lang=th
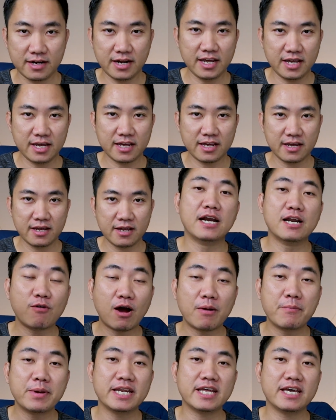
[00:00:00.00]
ดี หรือ
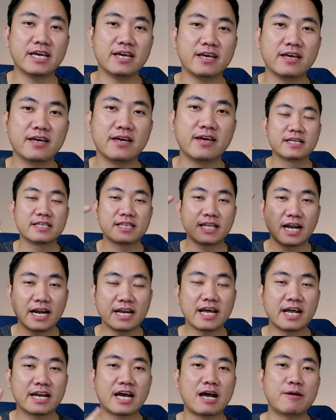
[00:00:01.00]
ว่าไม่ดี ดังนั้
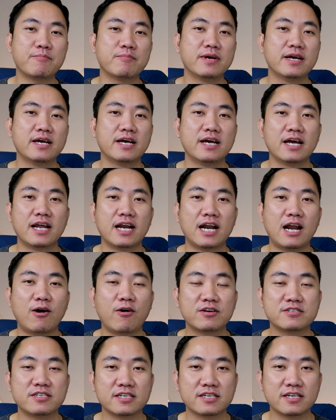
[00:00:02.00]
นเนี่ยนะครับเรา
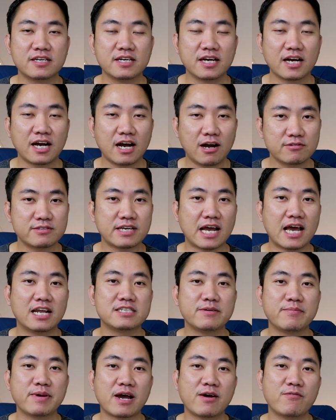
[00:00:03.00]
ก็จะเข้าใจแล้
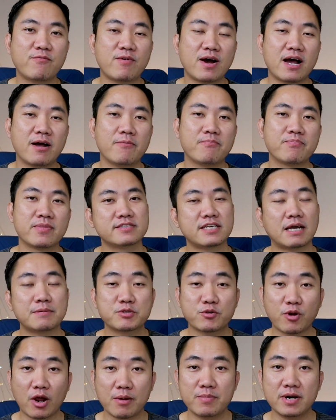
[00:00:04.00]
วใช่ไหมครับว่า
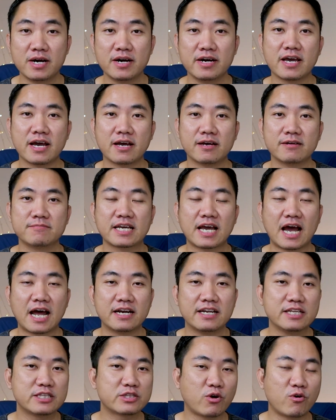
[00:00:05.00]
subscriber เนี่ยการ
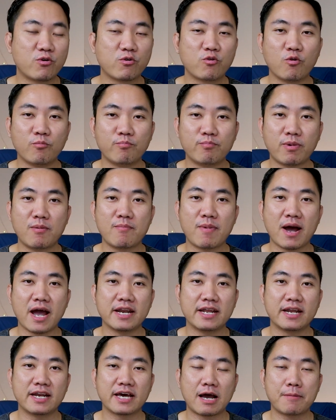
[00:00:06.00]
ที่ตรงกลุ่มเป้าหมาย
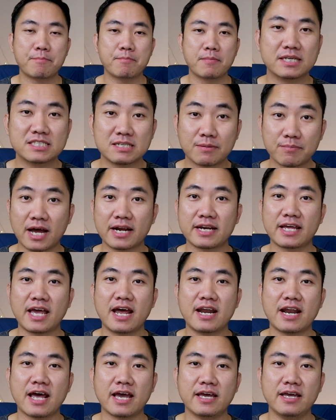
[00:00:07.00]
เนี่ยนะครับมันสำคัญ
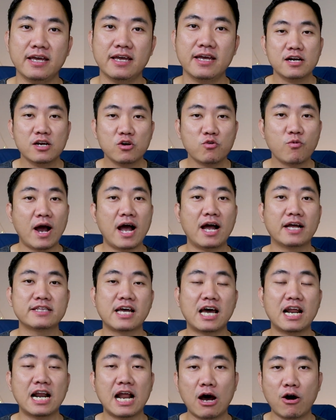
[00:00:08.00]
แค่ไหนหรือว่า
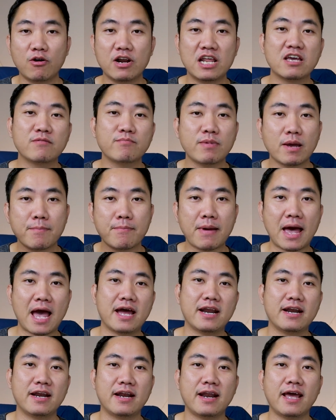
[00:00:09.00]
ถ้าเราลิงก์ไป
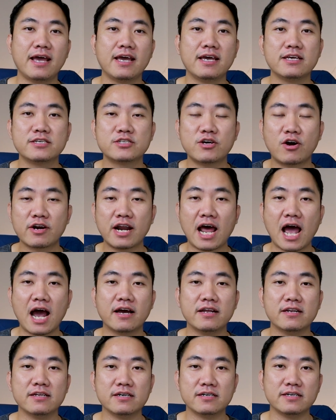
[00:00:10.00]
แปะในช่องทาง
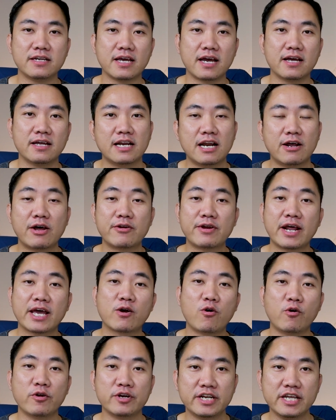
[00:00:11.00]
อื่นๆเนี่ยแล้วเราได้
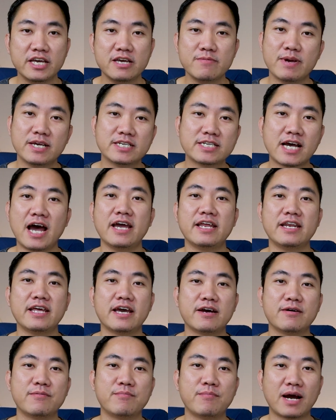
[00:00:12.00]
คนที่ไม่ใช่
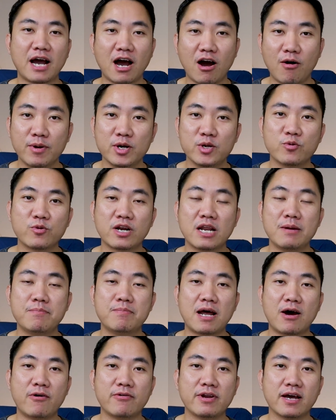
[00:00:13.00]
เนี่ยเข้ามาดูคลิป
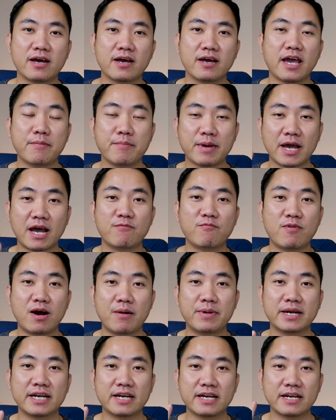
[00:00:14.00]
เราเนี่ยเห็นไหมครับว่า
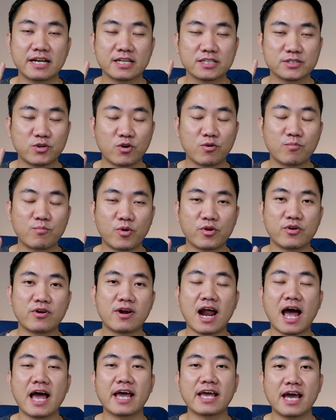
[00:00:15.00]
มันส่งผล
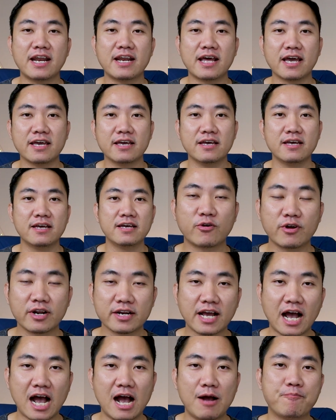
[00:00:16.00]
ร้ายแค่ไหน ตรง
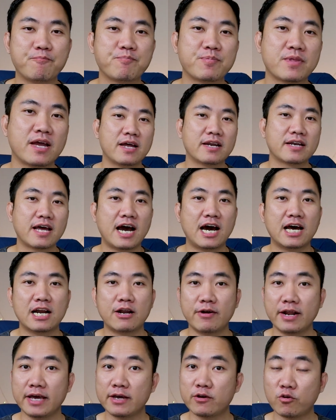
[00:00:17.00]
กันข้ามถ้า
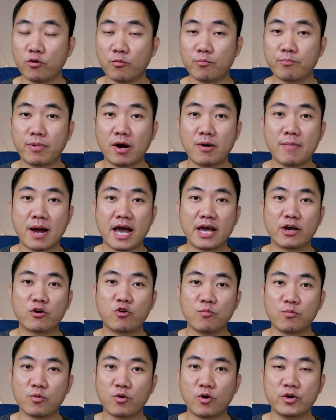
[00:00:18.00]
เราได้กลุ่มเป้าหมาย
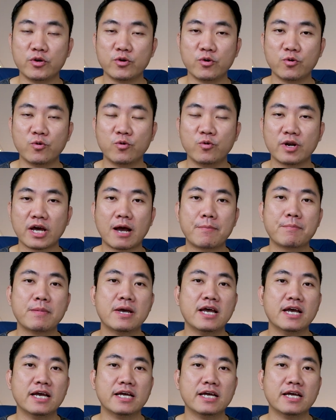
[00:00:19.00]
กลุ่มคนดูนะครับ